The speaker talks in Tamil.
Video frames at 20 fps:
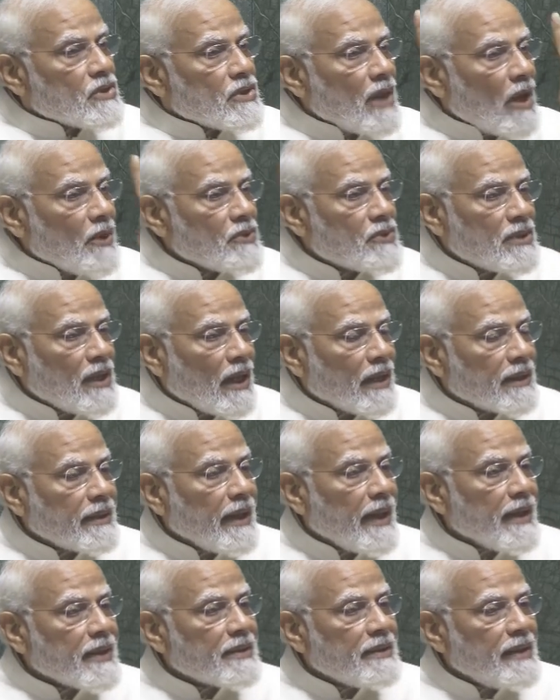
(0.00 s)

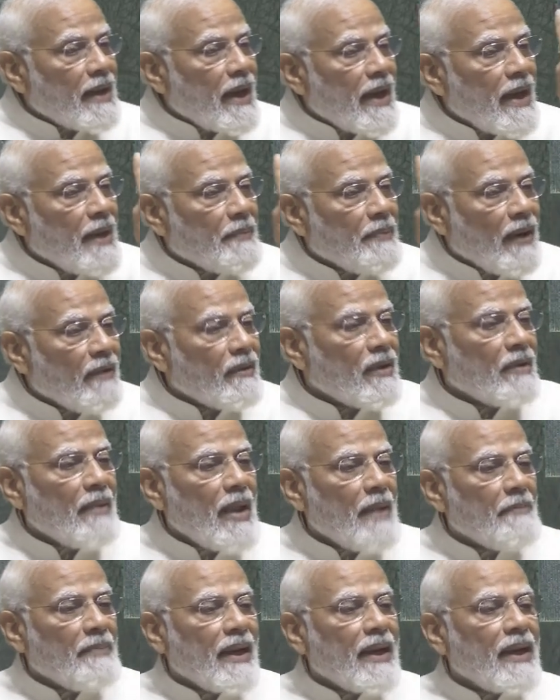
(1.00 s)
நாடாளுமன்றத்தின் இந்த புதிய
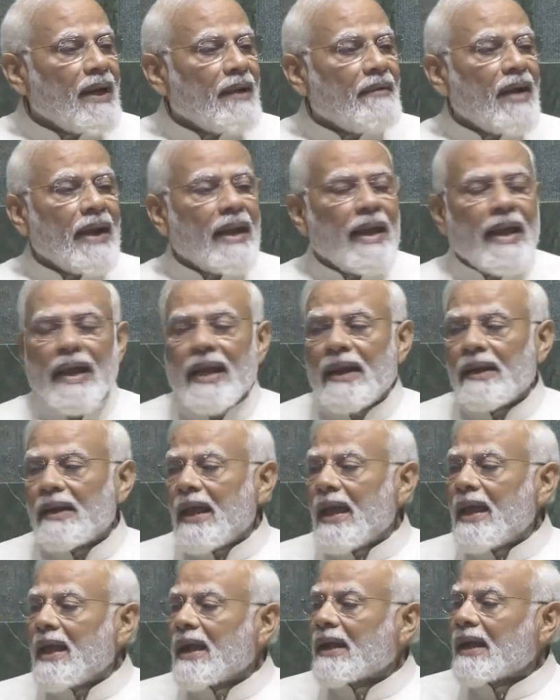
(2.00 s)
கட்டடத்தில்
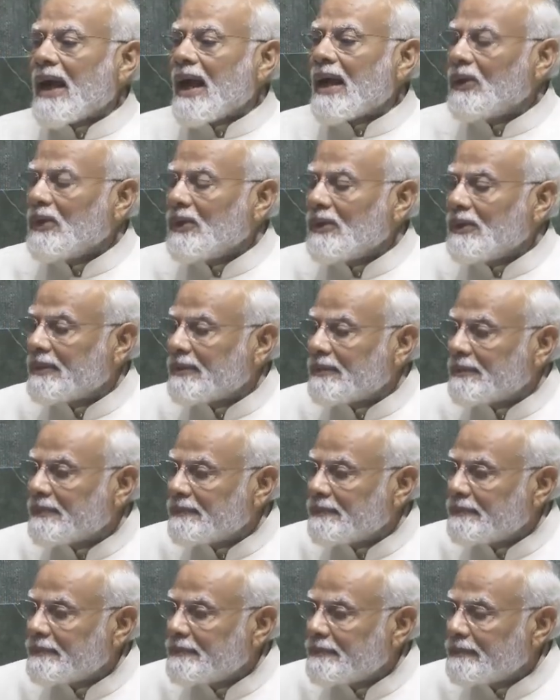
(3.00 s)
ஏற்படுத்தப்படும் புதிய
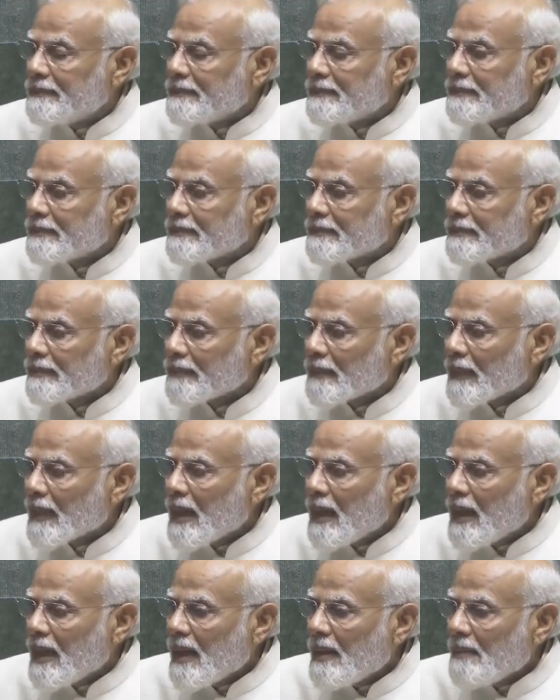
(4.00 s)
சட்டங்கள்
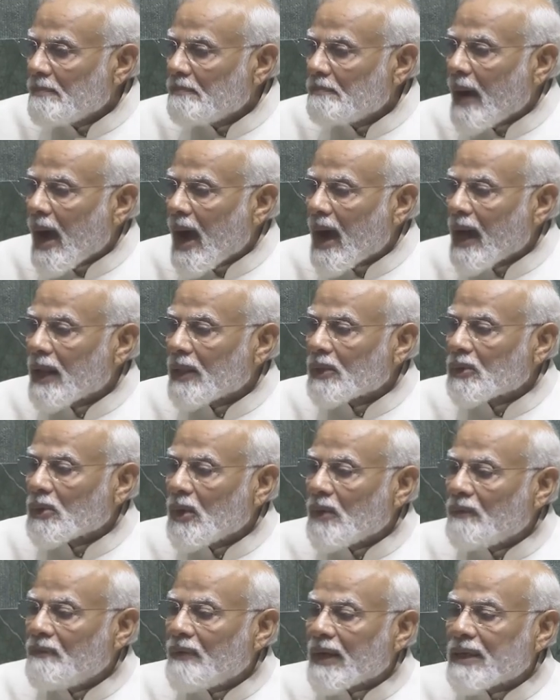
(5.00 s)
பாரதத்தை
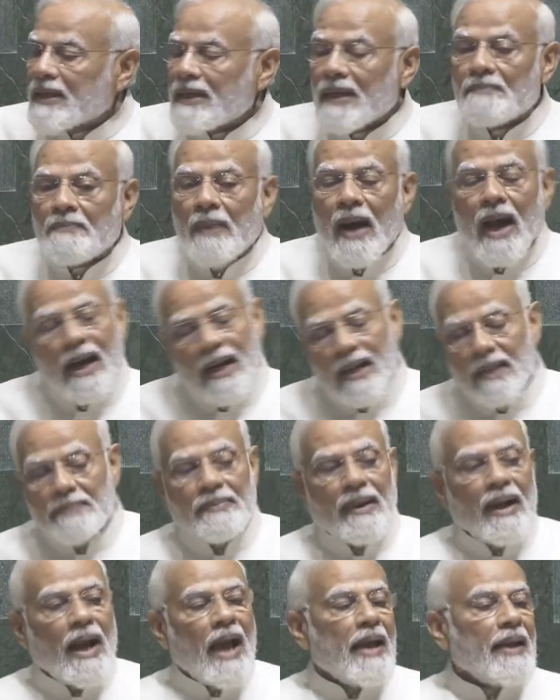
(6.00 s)
வளர்ந்த பாரதமாக
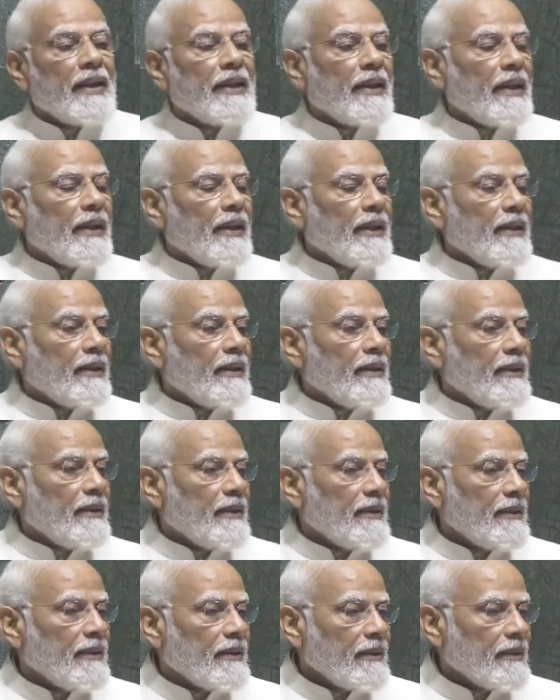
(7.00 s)
உருமாற்றும்
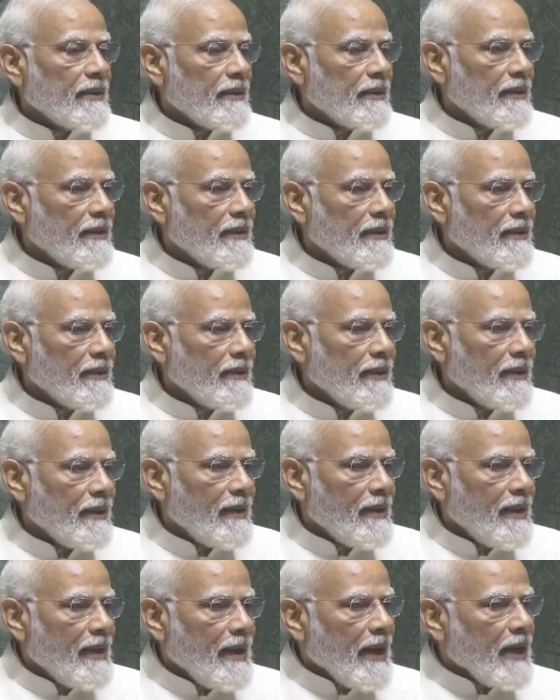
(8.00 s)

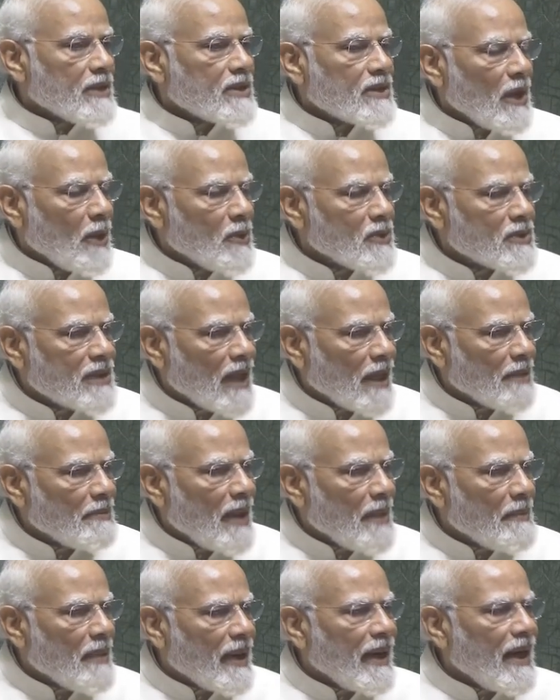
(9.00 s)
இந்த
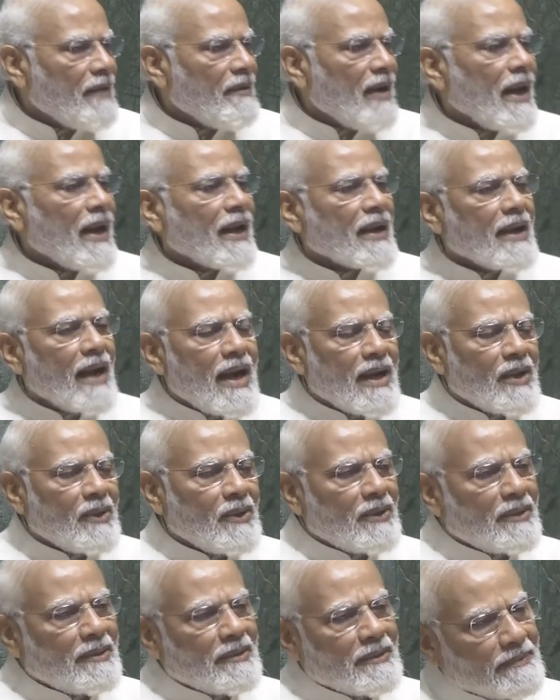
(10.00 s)
நாடாளுமன்றத்தில் உருவாக்கப்படும்
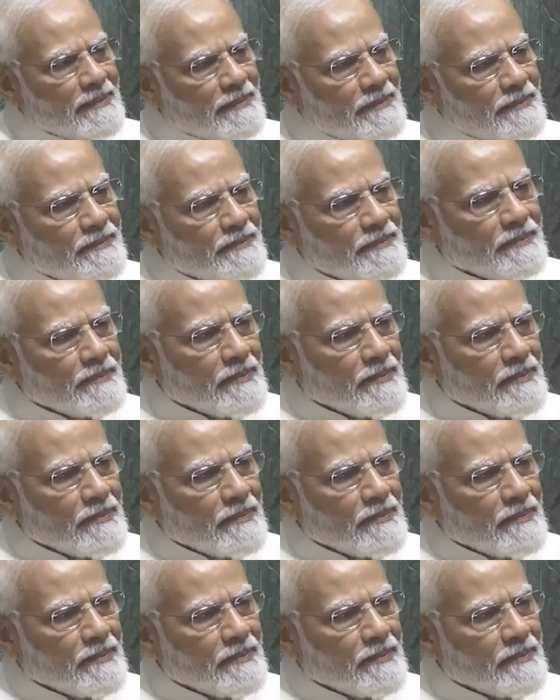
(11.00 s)
சட்டங்கள்